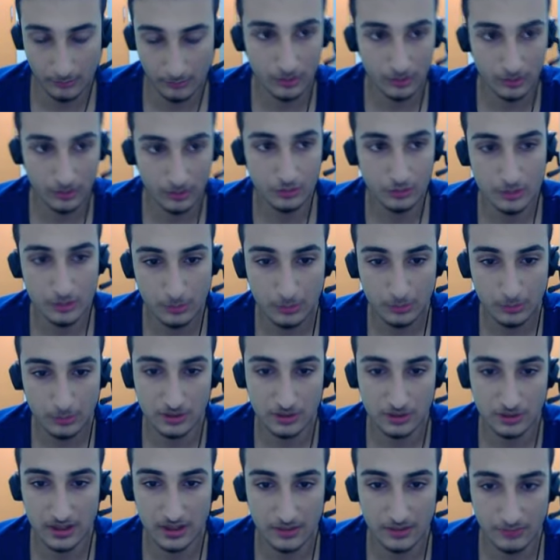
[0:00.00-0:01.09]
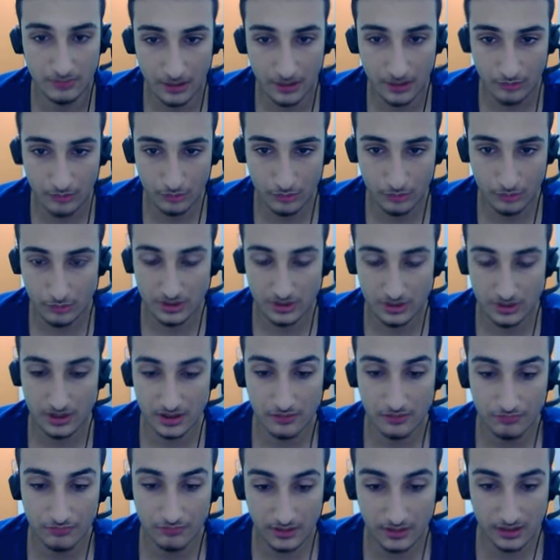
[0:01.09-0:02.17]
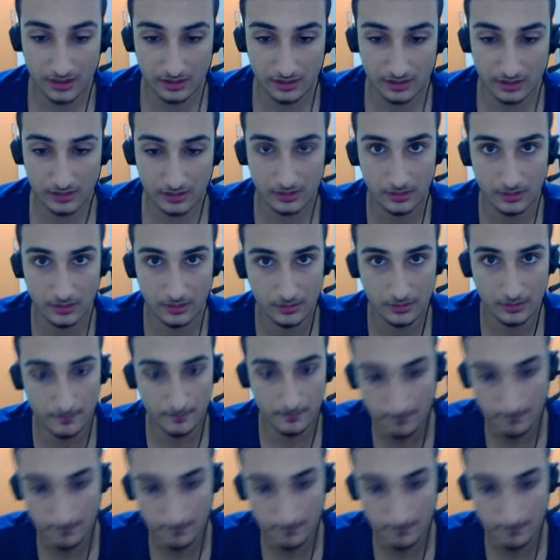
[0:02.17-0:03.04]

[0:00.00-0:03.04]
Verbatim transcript: bundan önce bu Char'da bir daha video çektim fakat e,